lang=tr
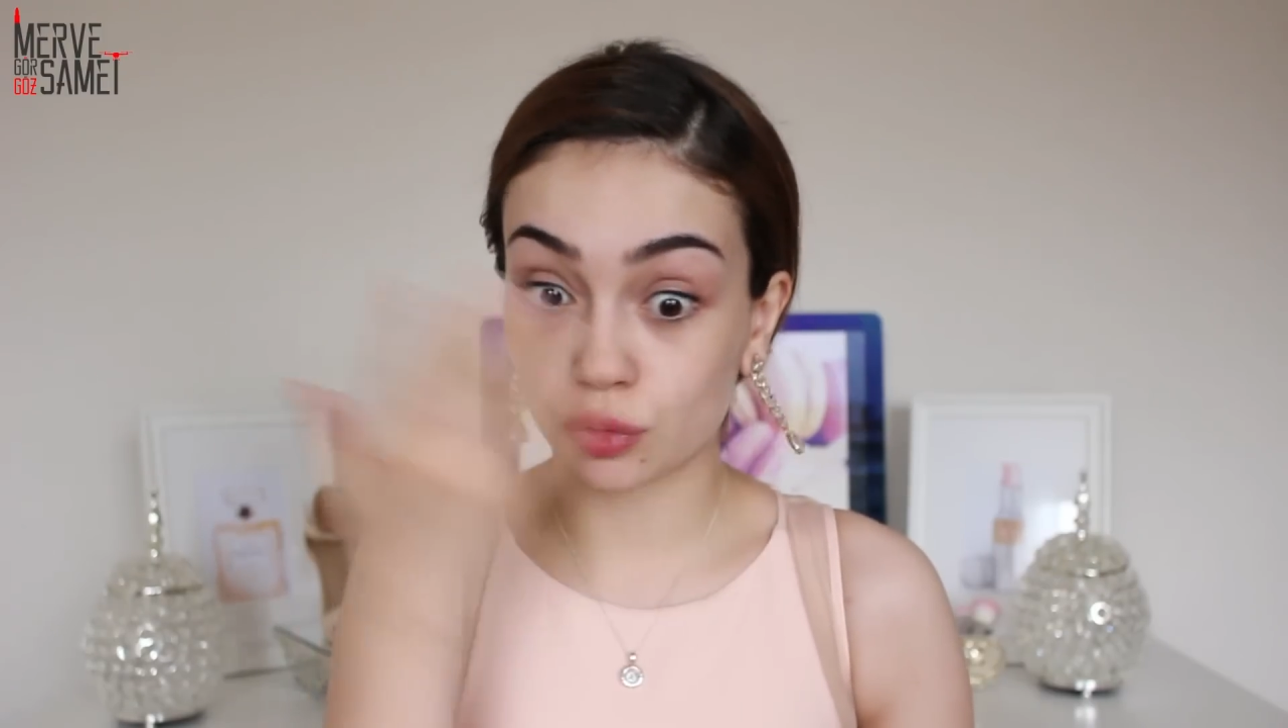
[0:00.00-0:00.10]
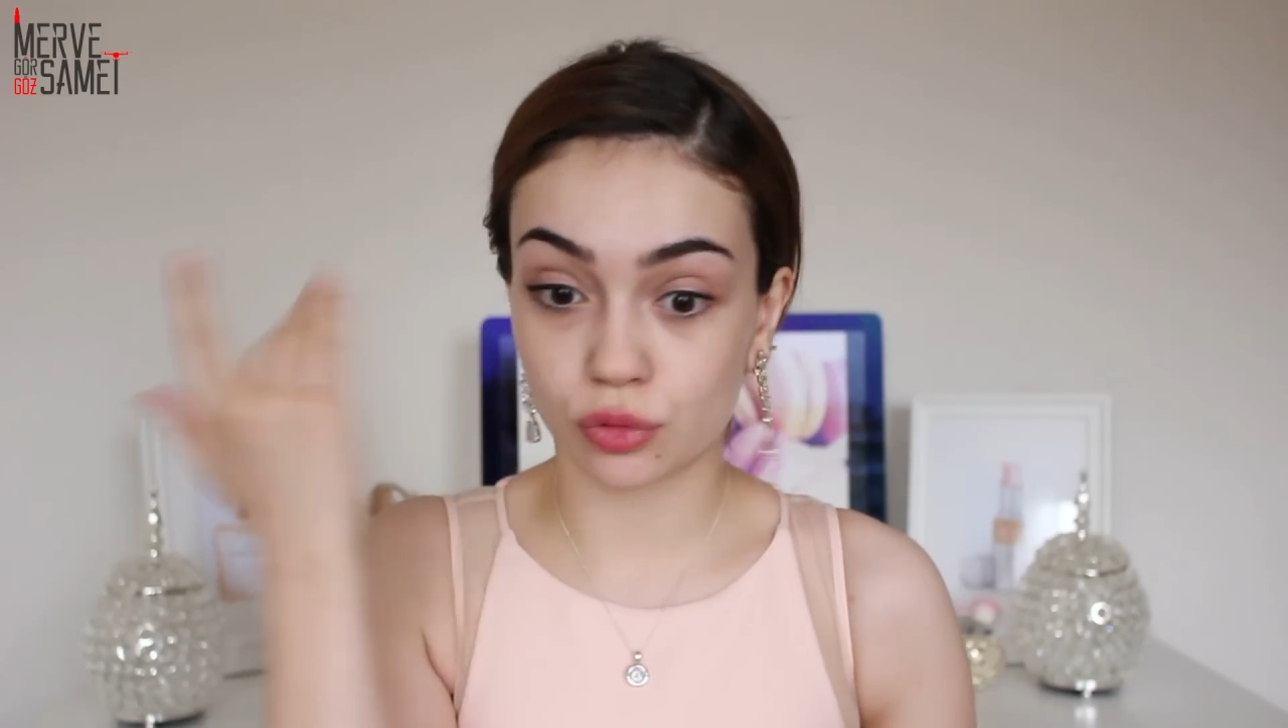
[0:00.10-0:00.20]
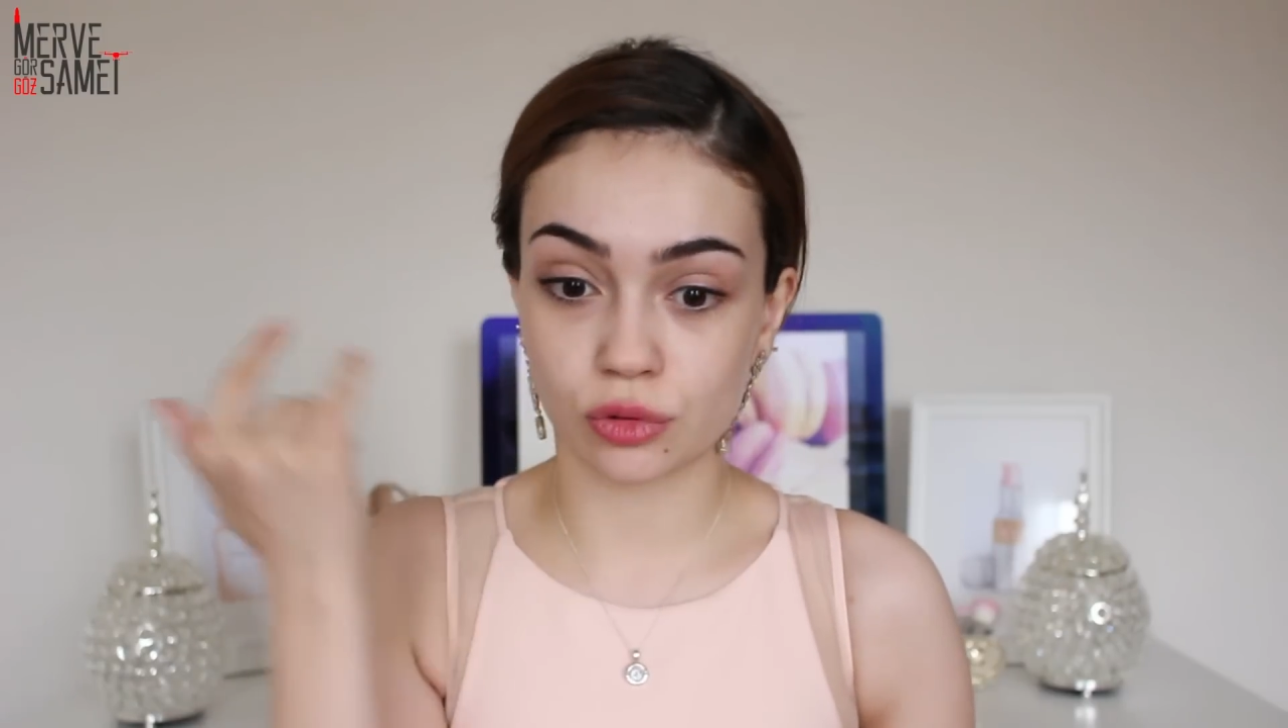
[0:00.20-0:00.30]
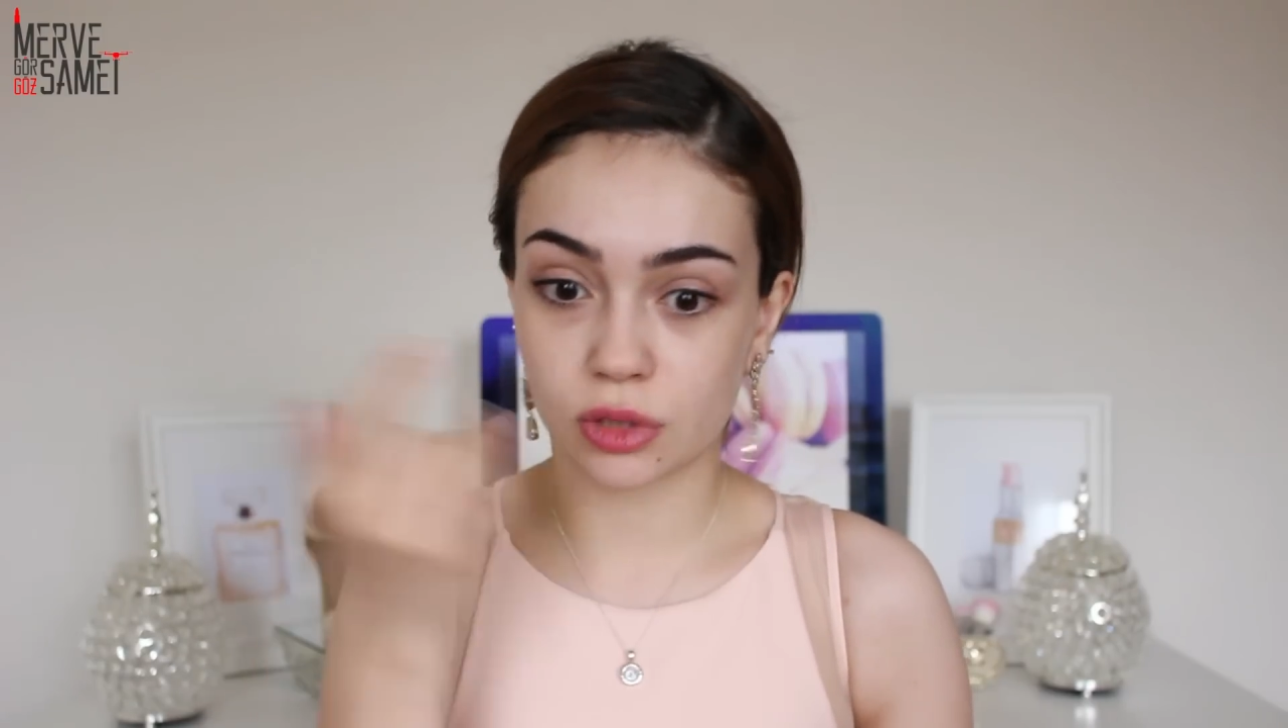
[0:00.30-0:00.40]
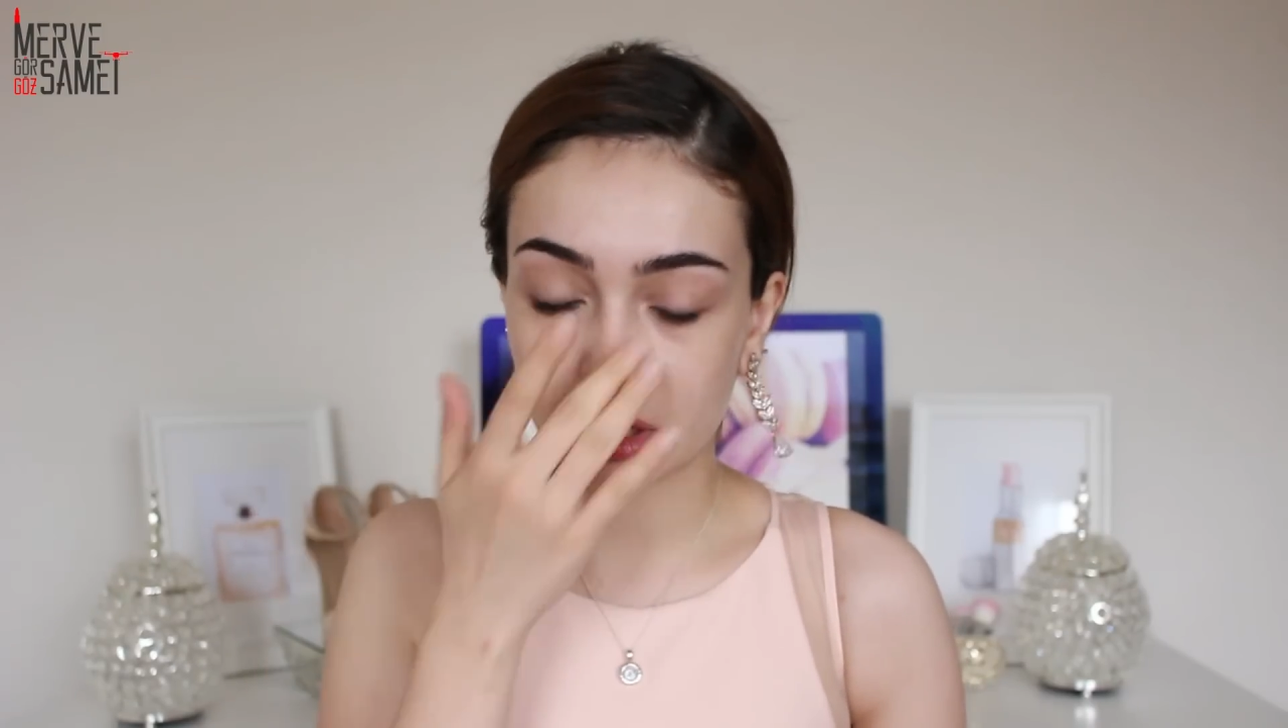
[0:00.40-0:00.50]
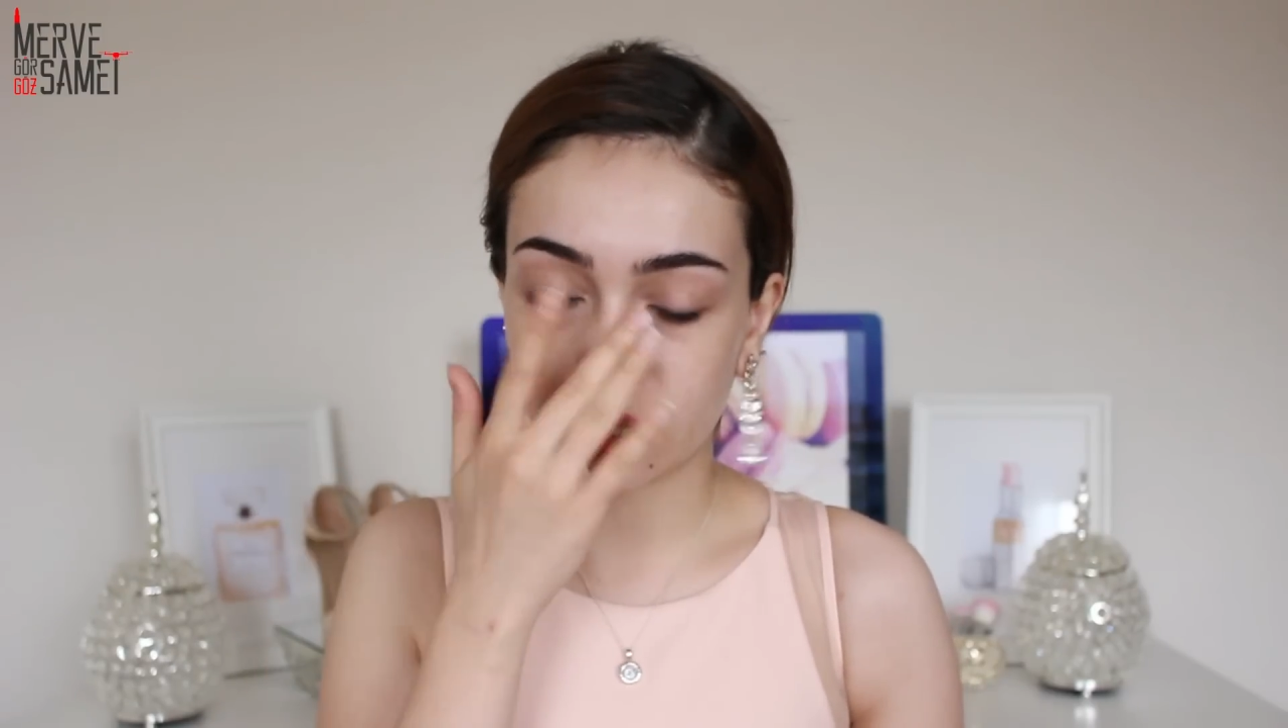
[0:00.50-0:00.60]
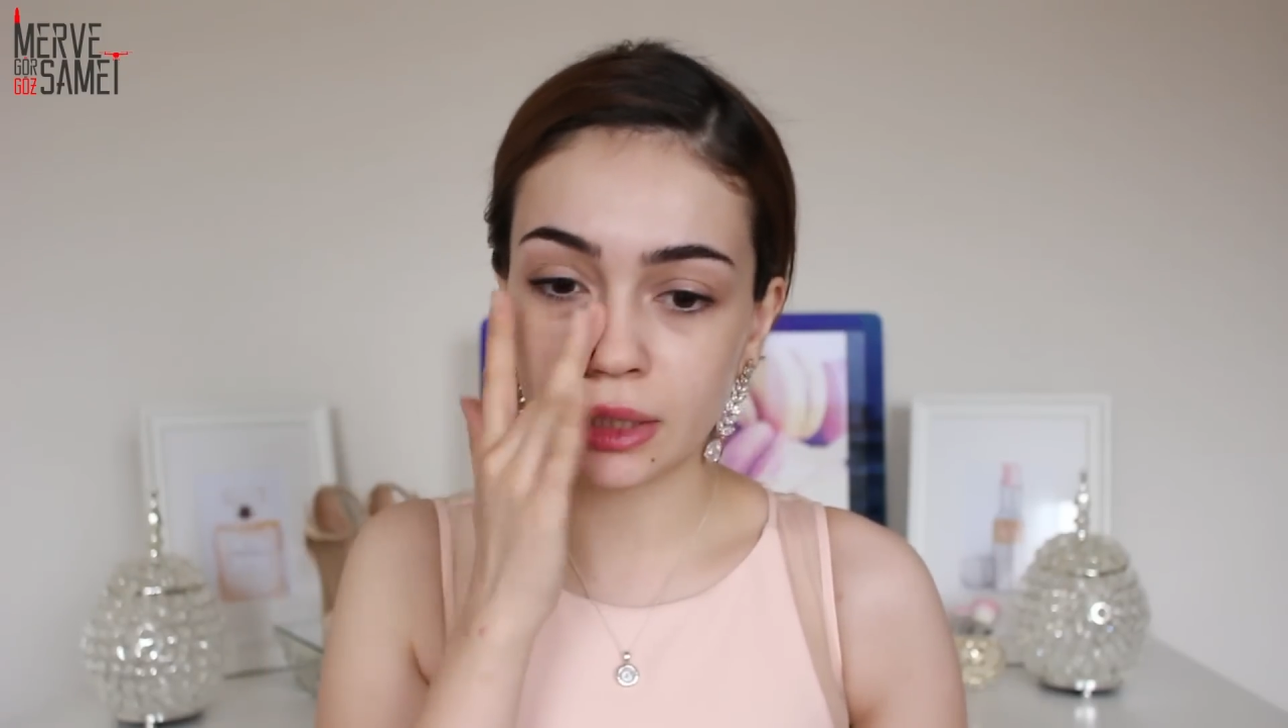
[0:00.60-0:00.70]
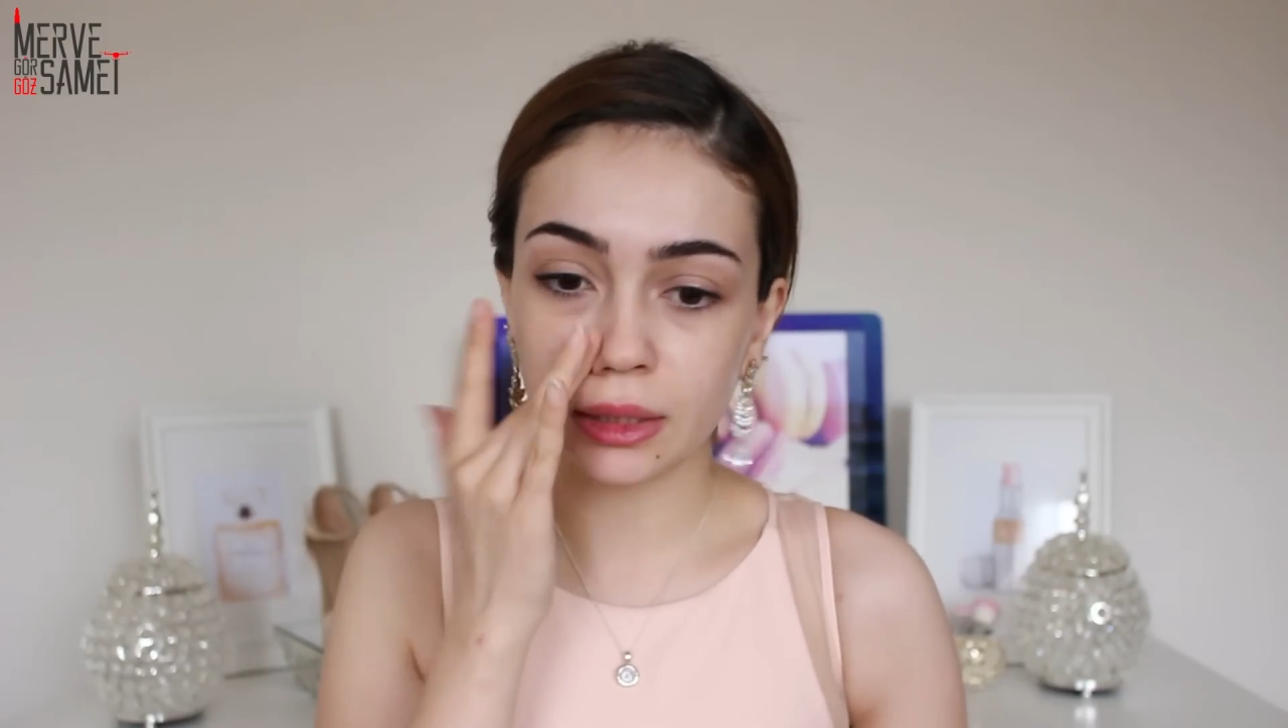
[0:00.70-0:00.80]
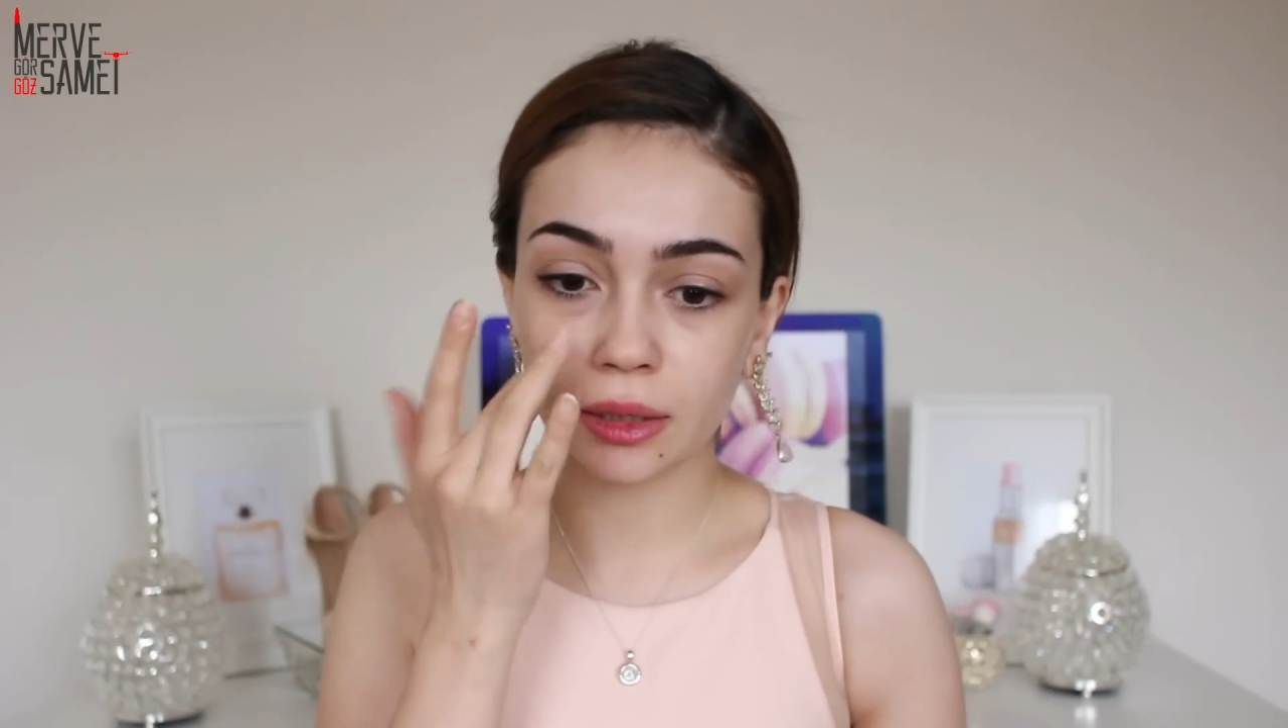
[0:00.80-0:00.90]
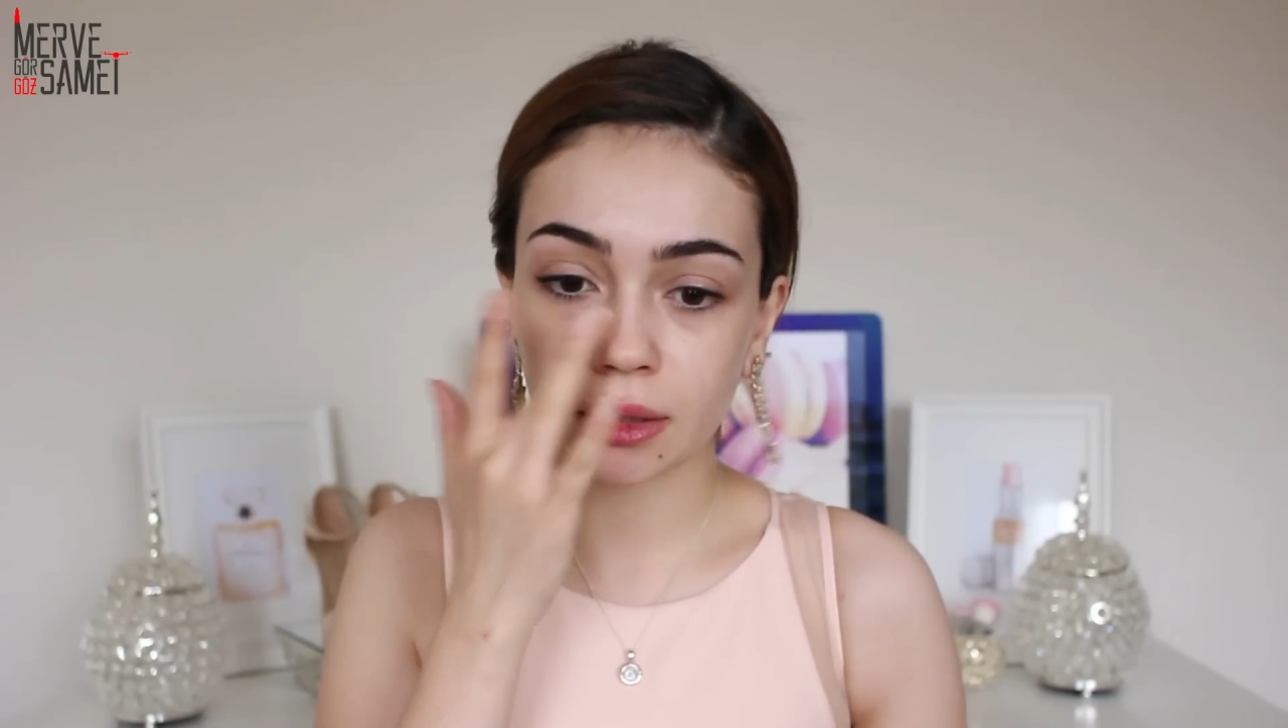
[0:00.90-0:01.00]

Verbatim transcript: yüzünüze değil.